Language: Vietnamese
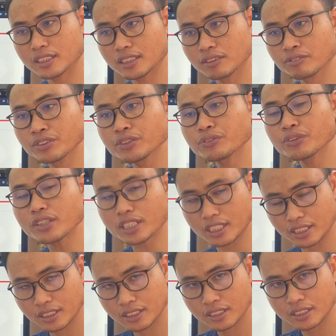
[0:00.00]
vì vọt
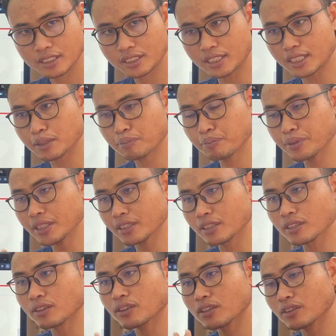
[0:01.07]
này pịa
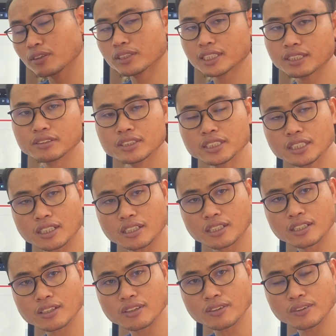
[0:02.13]
nổ cô tao chỉ ông
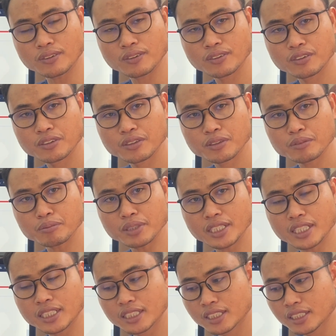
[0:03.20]
cô bạn
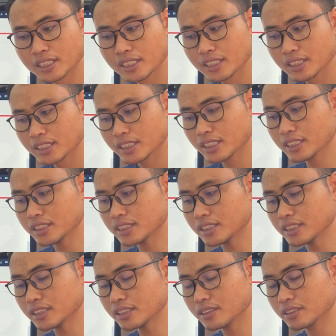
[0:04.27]

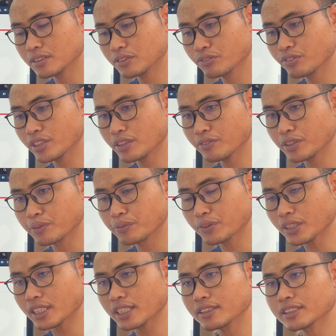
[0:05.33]
cứ vía vì
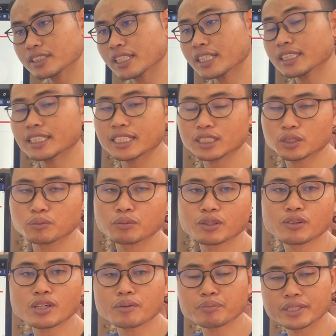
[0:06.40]
vót đời xa tay tùm
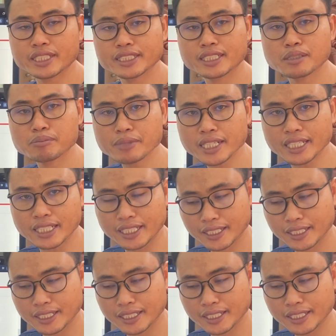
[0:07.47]
lọp này khmai